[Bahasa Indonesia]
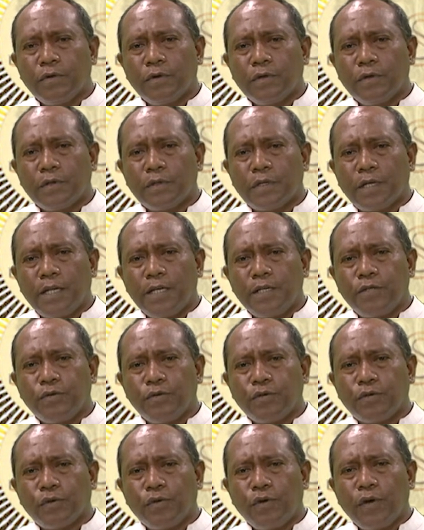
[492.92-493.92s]
tani
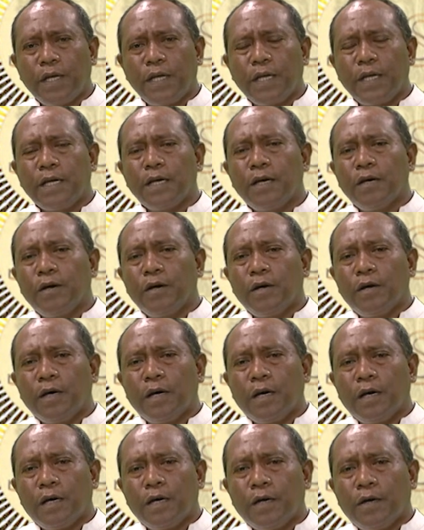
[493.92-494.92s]
jus ohing
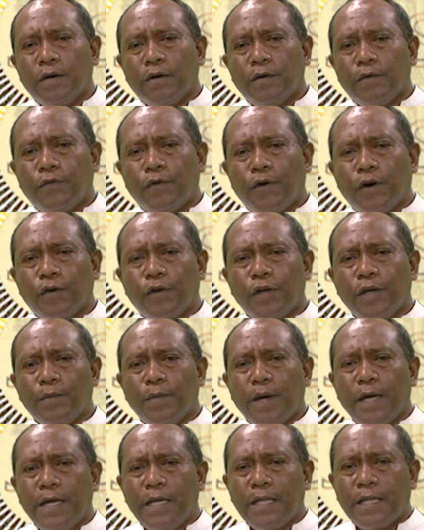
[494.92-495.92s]
fo hanoi
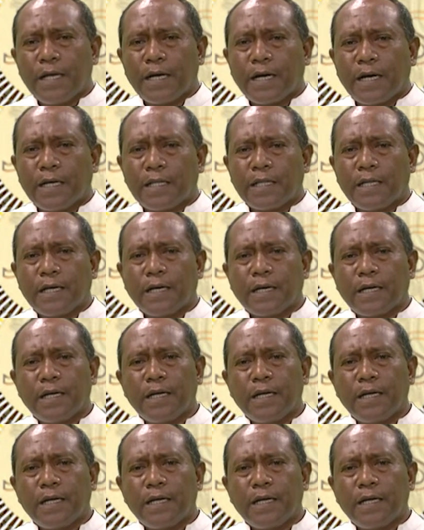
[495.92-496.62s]
mai ita katak